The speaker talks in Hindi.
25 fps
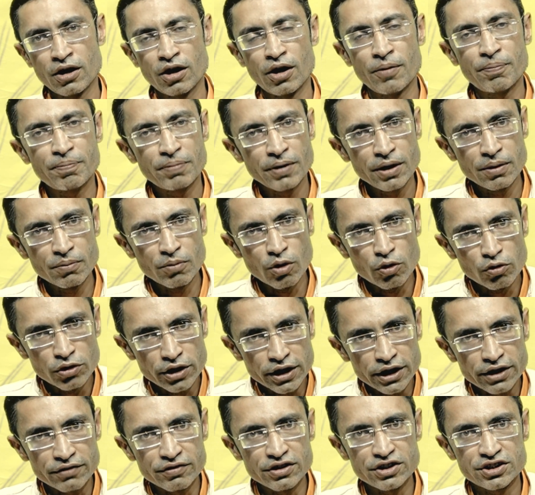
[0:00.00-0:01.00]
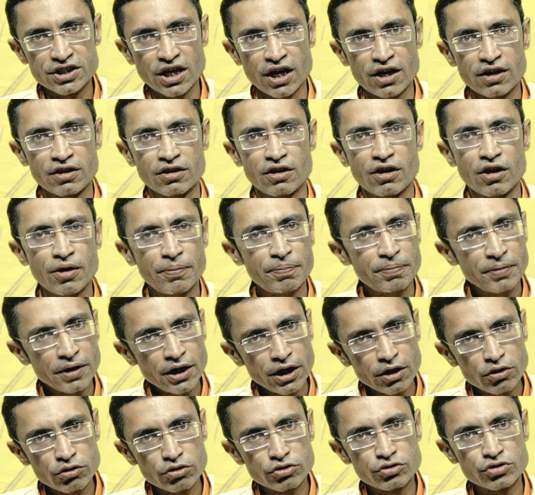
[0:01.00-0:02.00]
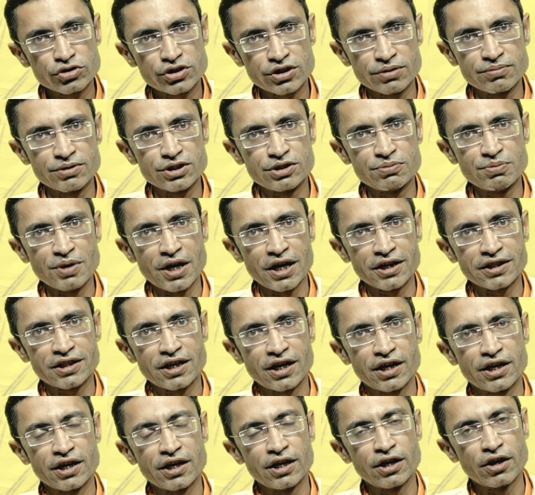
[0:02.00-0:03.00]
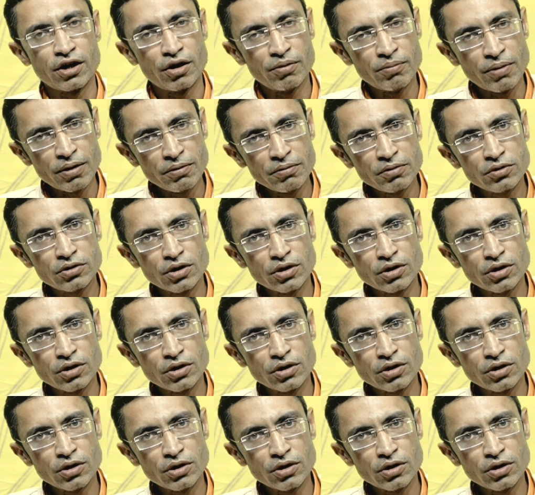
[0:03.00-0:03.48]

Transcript: अपने मौलिक विचार अपने को जो समझ में आता है हम